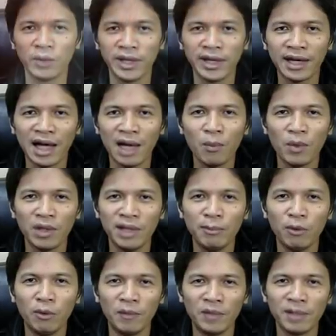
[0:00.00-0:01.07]
วัสดีครับวันนี้
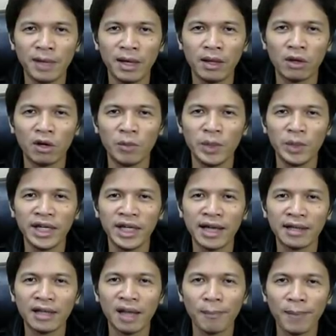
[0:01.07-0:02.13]
ผมจะมาสอนวิธี
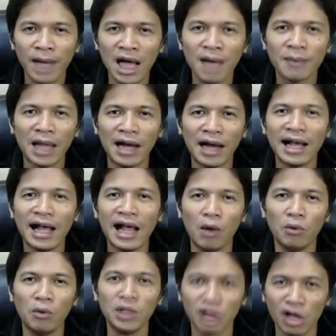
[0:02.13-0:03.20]
การทำภาพหลังขาว
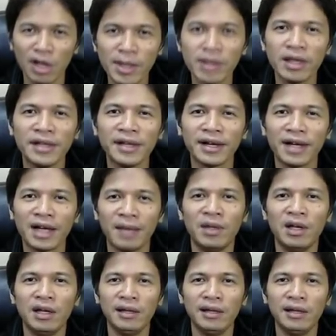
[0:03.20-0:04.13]
100%นะครับ